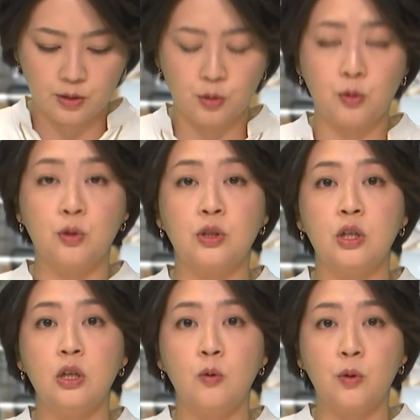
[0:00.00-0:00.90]
生する
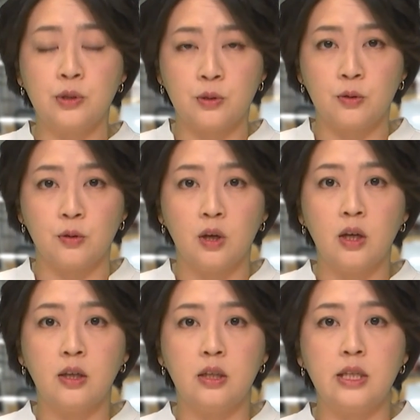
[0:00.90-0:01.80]

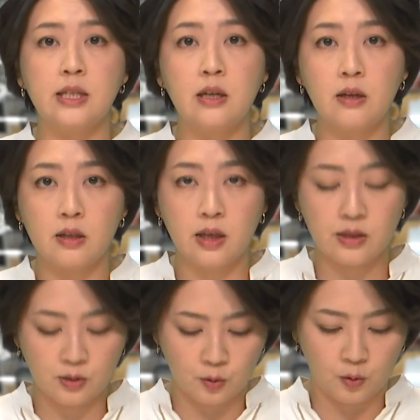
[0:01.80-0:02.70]
シーオーツー 二酸
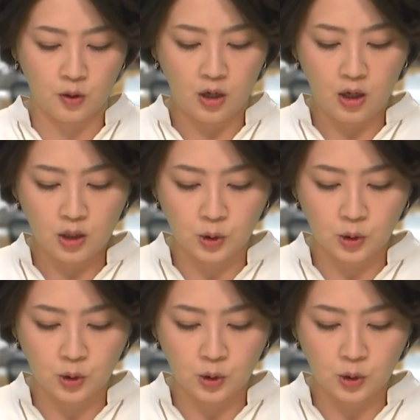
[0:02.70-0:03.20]
化炭素を